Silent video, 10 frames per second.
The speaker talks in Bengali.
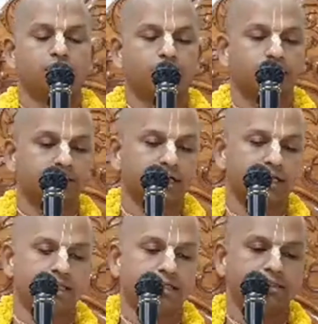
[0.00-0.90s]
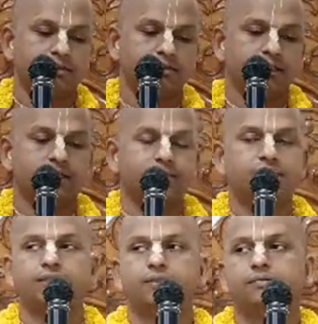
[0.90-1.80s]
এই অধ্যায়ে
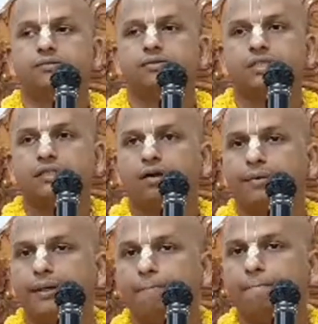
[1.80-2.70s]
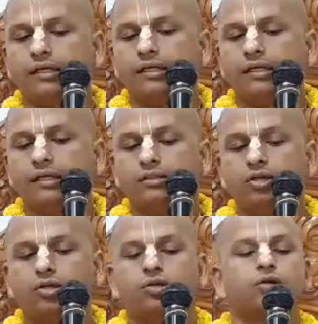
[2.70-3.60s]
দেখছি কিভাবে এই
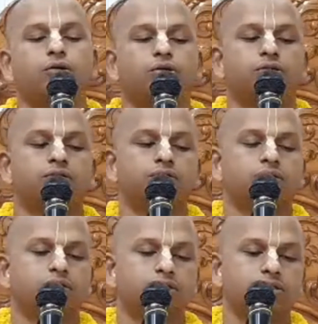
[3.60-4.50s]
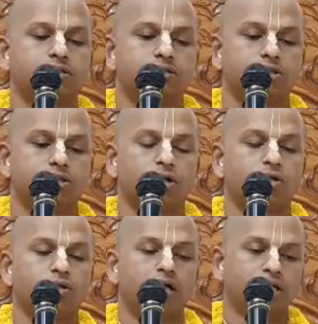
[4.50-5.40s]
দক্ষ
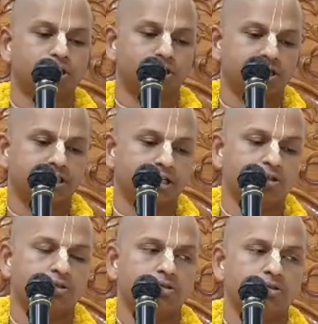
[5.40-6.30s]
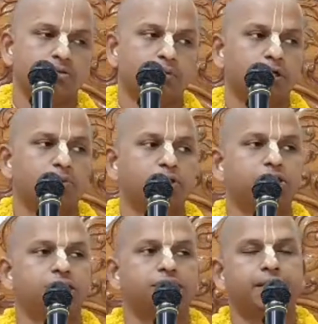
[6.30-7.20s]
যজ্ঞ নাশ হয়েছিল
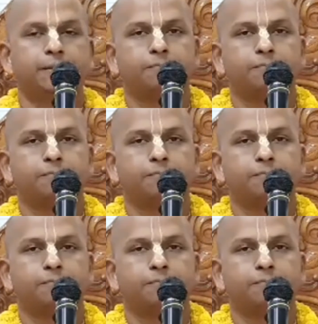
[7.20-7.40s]
পরবর্তীতে